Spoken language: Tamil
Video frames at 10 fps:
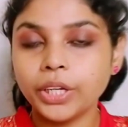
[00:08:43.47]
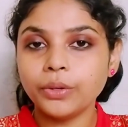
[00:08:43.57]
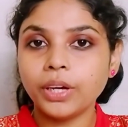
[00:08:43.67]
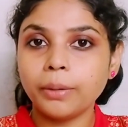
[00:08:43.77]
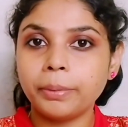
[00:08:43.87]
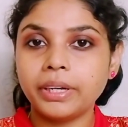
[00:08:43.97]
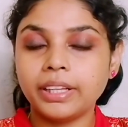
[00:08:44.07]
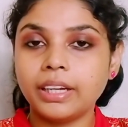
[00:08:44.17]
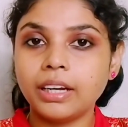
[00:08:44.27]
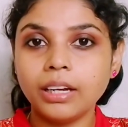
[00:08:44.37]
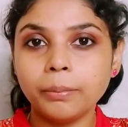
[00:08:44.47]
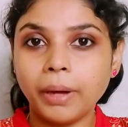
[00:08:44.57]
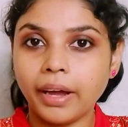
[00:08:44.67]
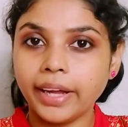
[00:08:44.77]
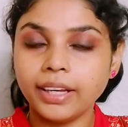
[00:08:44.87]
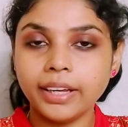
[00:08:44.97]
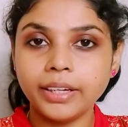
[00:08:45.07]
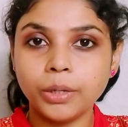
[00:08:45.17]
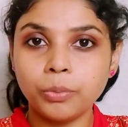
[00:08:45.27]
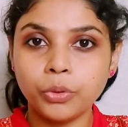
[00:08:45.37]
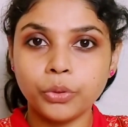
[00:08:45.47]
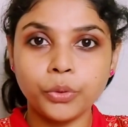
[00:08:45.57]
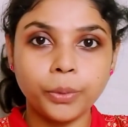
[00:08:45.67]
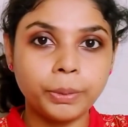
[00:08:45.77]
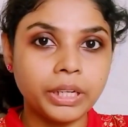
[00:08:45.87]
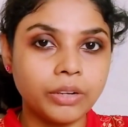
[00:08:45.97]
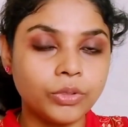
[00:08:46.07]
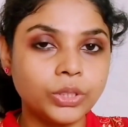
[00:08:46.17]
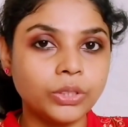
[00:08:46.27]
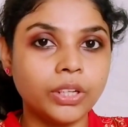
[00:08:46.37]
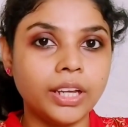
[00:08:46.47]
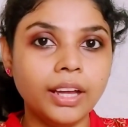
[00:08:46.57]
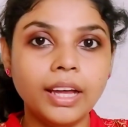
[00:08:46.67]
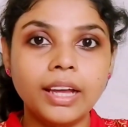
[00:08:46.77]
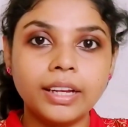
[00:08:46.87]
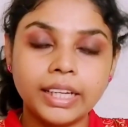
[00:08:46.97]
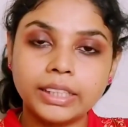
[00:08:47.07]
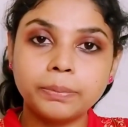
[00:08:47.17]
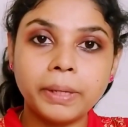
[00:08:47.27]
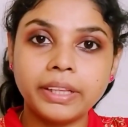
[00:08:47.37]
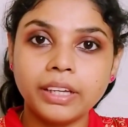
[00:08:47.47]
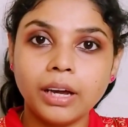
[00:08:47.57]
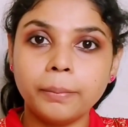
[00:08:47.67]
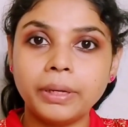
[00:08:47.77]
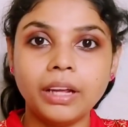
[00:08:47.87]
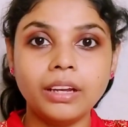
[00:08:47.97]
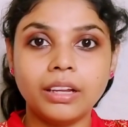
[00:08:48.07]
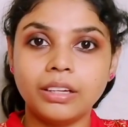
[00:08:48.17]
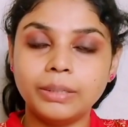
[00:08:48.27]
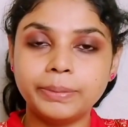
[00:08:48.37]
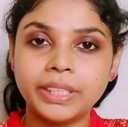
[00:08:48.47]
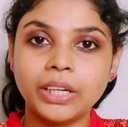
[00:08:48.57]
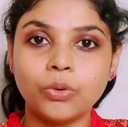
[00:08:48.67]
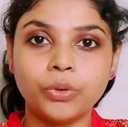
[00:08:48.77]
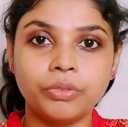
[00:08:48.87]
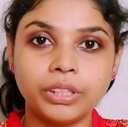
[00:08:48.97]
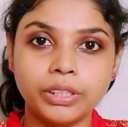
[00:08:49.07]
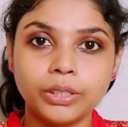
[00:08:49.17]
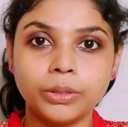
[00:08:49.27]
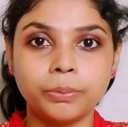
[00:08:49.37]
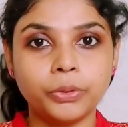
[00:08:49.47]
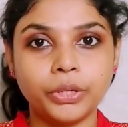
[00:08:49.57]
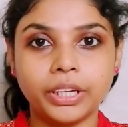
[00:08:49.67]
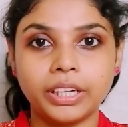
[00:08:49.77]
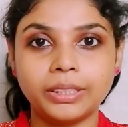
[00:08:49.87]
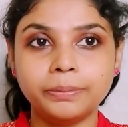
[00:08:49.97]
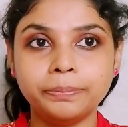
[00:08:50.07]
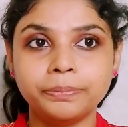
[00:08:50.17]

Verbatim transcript: லுக்கப் அப்படின்றதுனால நம்ம ஐலைனர் போடணும் அப்படின்னு அவசியம் இல்லை நெக்ஸ்ட் பார்த்தீங்க அப்படின்னா நான் லிப்ஸ்டிக் ஒன்று வந்து போட்டுக்கிறேன்